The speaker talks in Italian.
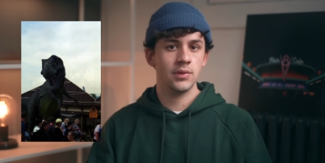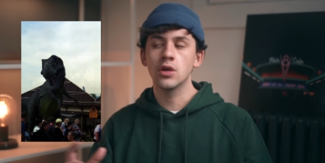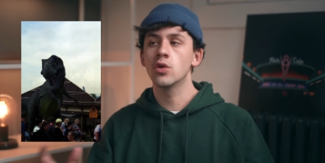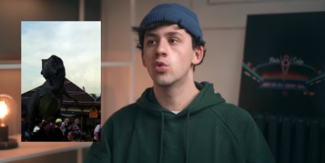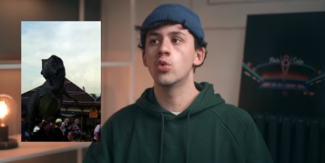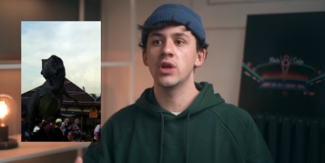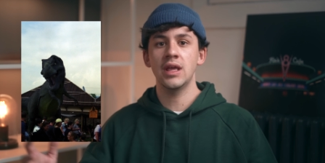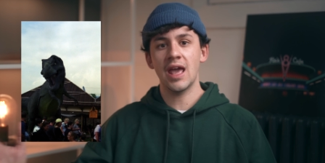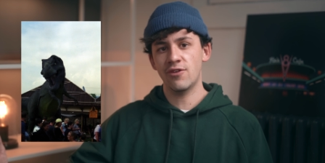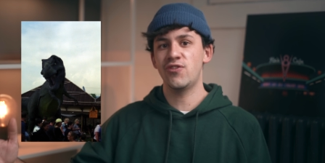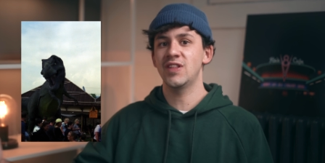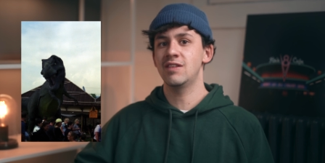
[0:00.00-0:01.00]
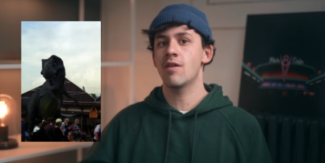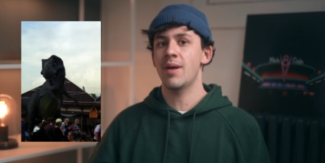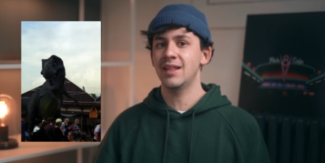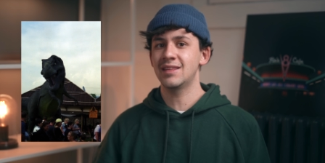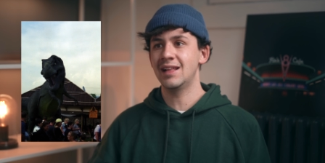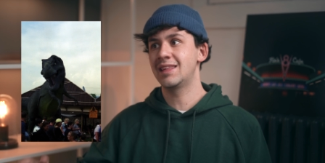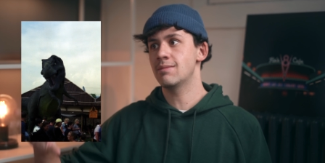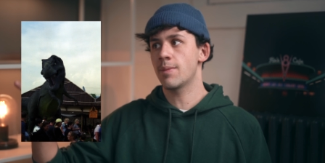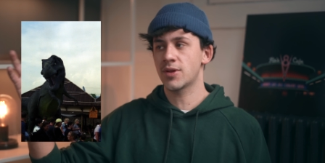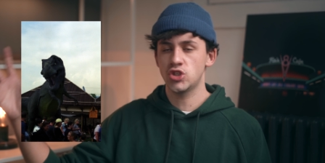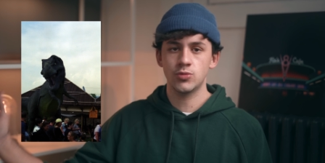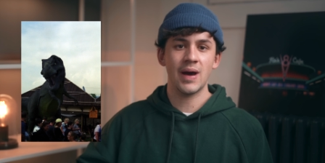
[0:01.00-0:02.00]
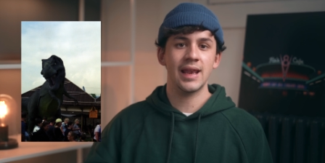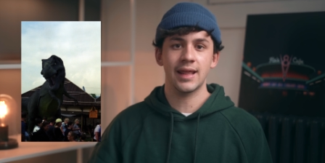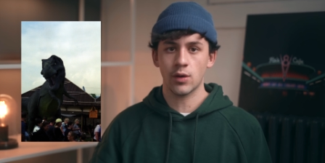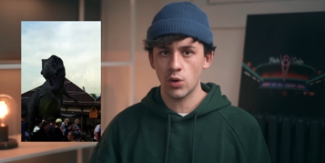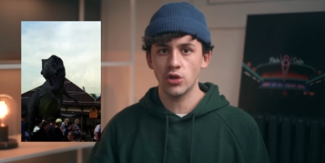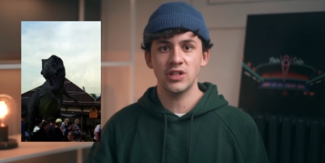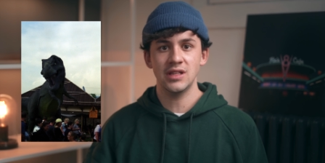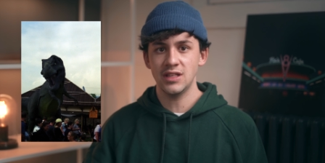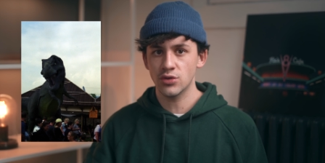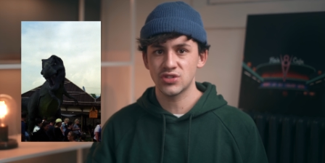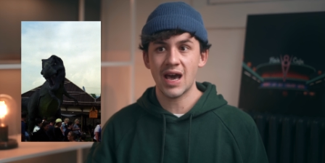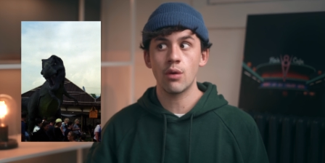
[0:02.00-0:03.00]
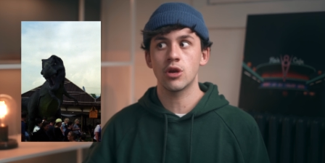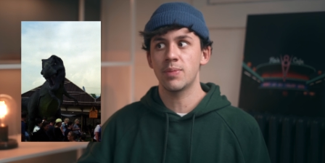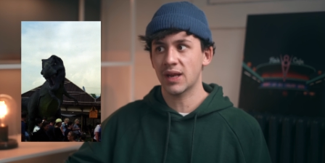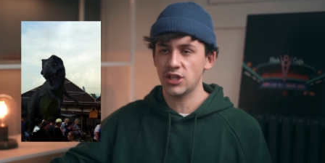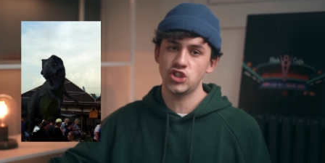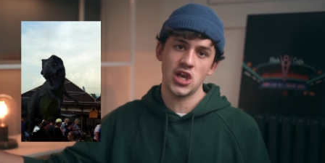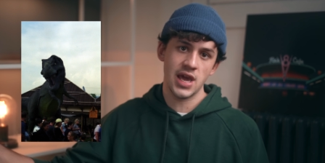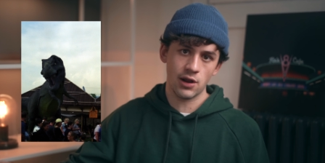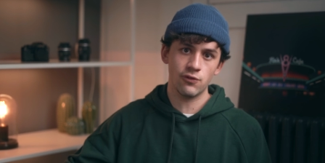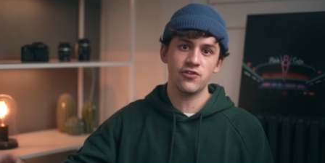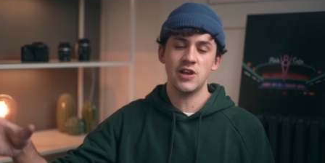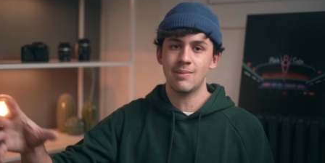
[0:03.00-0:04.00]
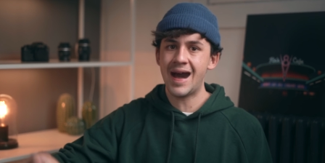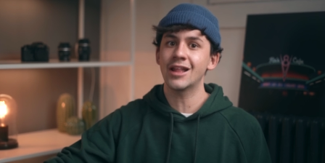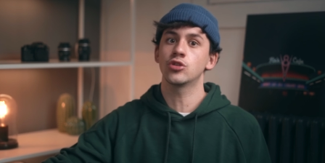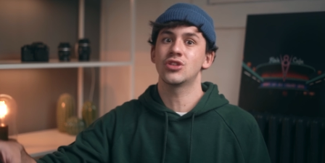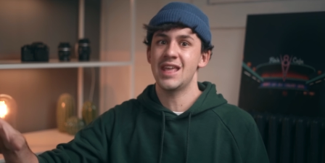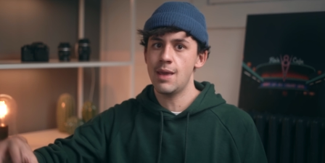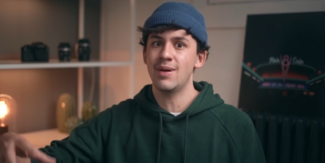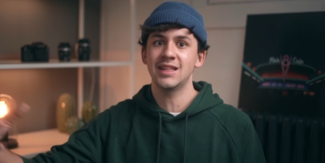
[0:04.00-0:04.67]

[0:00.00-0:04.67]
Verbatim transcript: in cui effettivamente il tema principale era quello dei dinosauri perché c'era un filmato tema